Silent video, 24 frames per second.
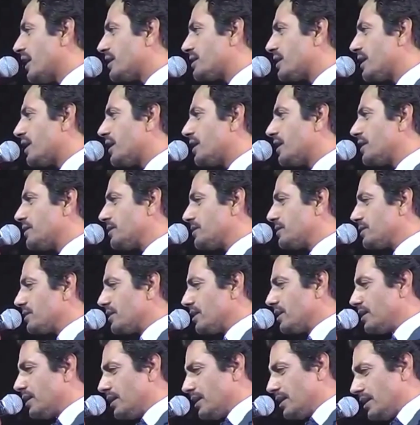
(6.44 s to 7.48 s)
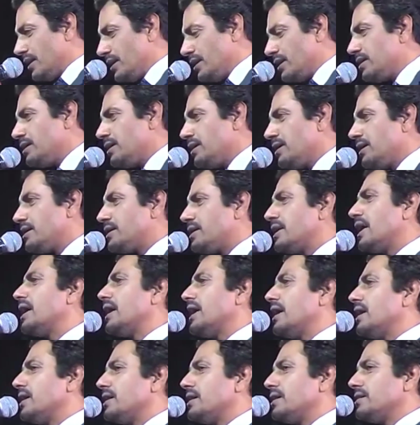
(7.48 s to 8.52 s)
गया था कि क्या
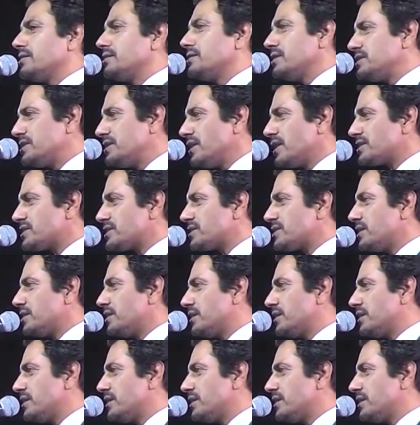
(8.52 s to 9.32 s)
है किसी